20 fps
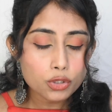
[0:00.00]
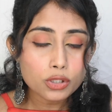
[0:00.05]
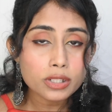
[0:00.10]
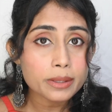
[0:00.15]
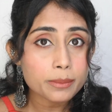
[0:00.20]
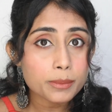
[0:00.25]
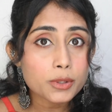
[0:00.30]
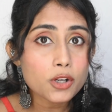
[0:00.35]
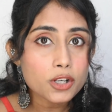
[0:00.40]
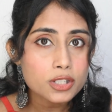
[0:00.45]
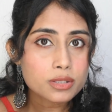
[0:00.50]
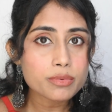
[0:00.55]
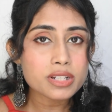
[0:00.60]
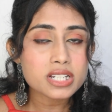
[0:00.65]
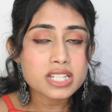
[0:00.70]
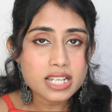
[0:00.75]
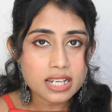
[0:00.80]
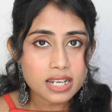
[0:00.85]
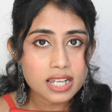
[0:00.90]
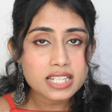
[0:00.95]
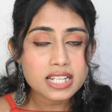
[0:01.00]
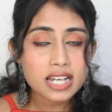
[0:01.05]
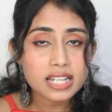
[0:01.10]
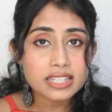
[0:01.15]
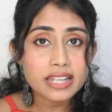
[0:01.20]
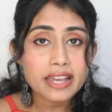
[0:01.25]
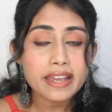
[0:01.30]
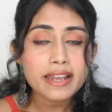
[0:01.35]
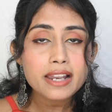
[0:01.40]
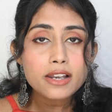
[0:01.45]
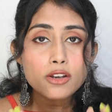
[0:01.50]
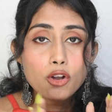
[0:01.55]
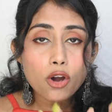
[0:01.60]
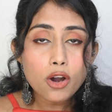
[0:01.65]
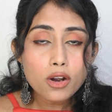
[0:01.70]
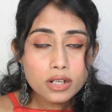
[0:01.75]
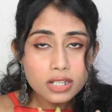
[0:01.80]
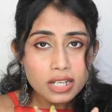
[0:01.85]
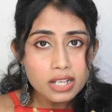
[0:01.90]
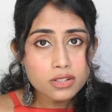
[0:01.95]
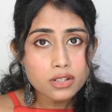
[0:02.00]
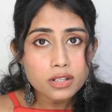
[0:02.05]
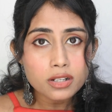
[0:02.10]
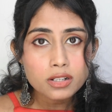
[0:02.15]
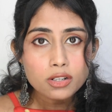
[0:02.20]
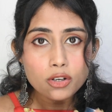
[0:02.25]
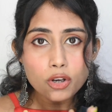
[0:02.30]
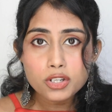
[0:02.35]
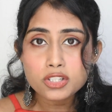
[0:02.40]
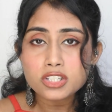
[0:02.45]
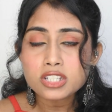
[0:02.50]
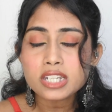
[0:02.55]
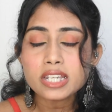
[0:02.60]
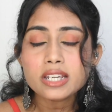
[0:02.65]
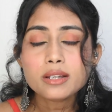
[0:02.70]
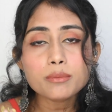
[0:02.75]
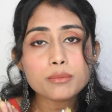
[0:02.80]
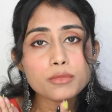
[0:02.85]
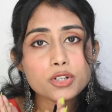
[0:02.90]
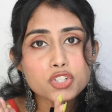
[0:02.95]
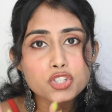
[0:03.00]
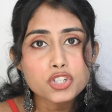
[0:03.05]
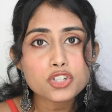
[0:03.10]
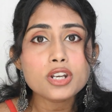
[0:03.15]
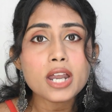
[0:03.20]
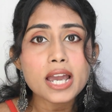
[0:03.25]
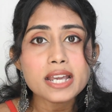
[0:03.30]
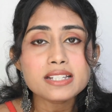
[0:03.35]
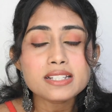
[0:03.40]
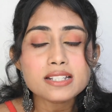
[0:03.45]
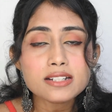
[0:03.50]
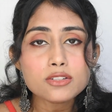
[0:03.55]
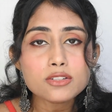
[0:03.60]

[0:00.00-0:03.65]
ग्लॉस भी चला जाता है लॉन्ग लॉस्टिंग मॉइस्चराइज़र जो